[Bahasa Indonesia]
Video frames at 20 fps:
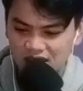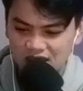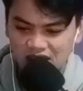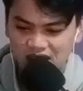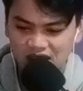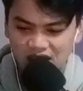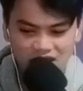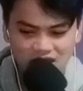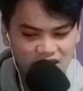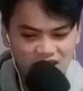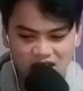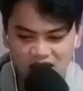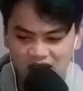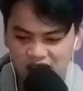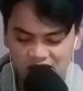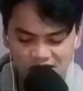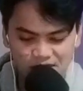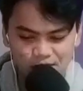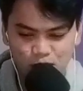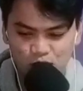Gila Sebenarnya
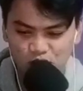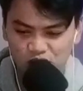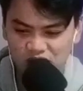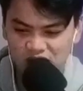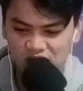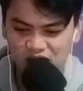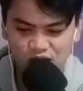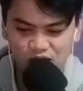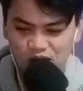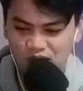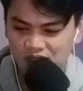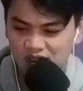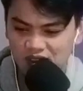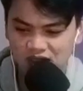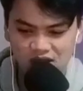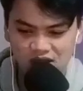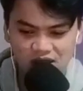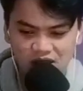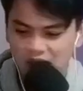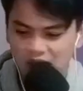yang buat Neo.
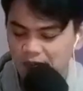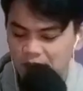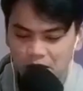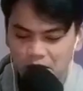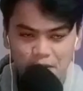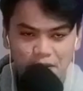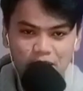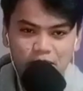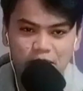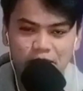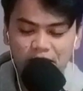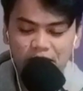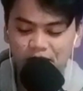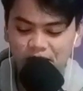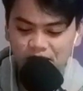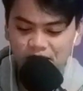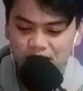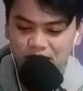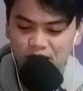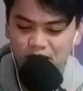Memang mem
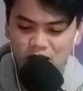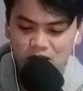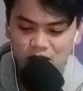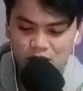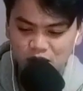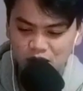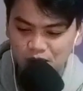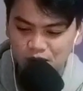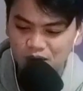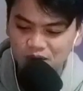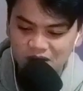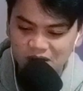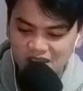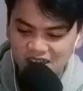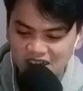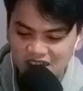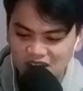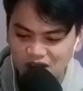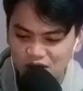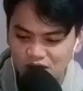memang betul-betul
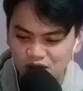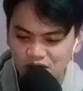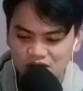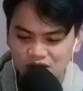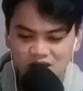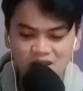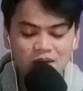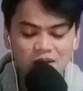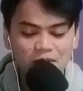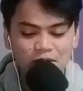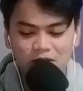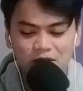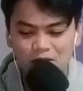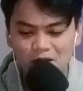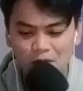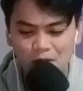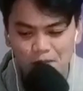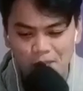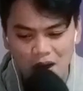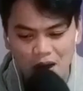gila. Memang
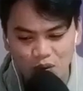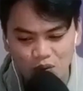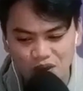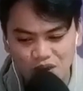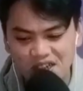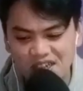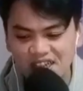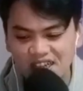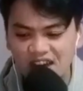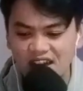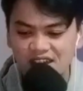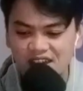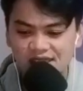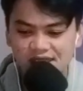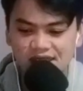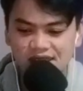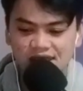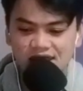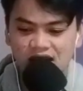ya, power guys.